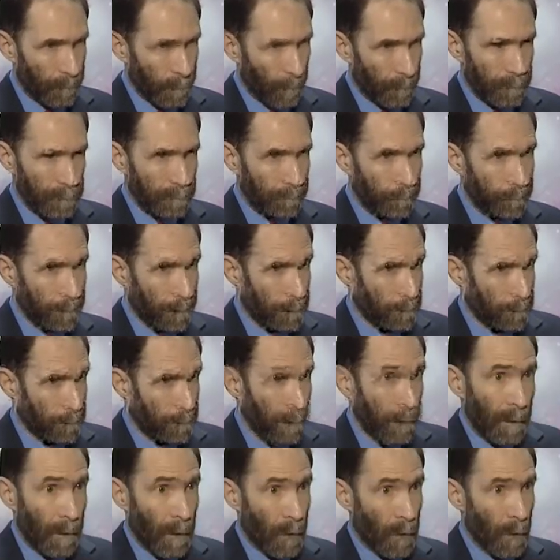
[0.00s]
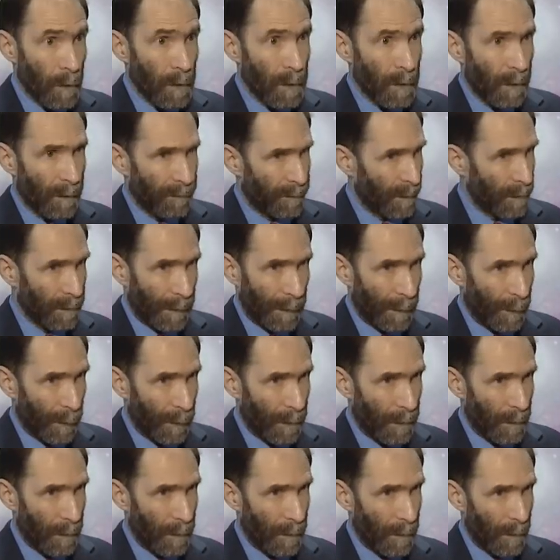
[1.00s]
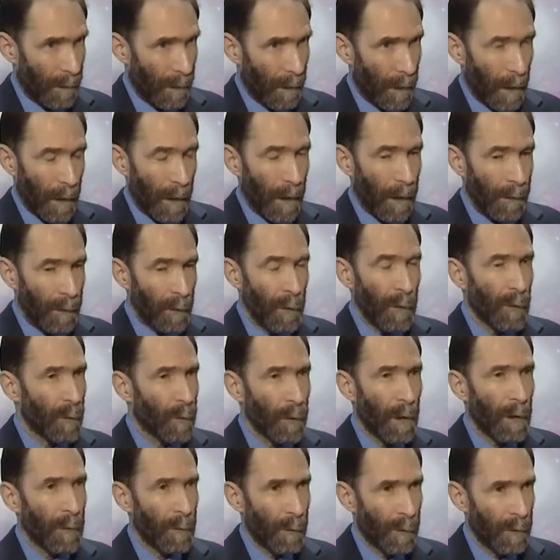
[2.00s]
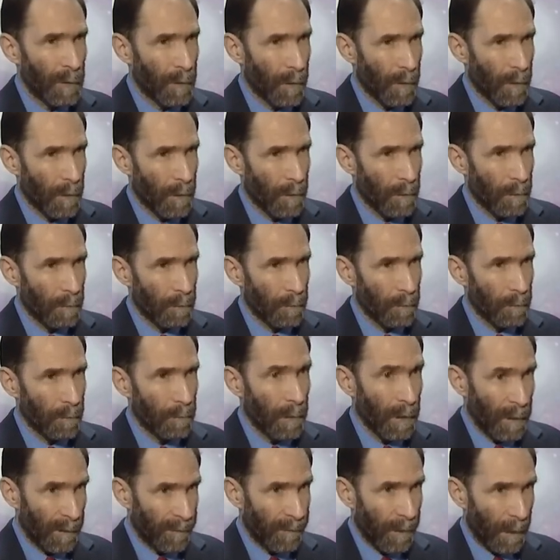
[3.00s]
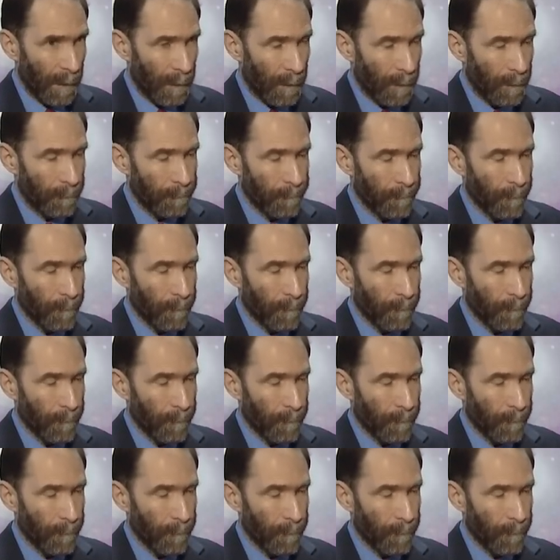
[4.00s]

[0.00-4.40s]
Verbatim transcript: Это, во-первых, это жесткая фактология. От нее никуда не уйдешь. Это факты.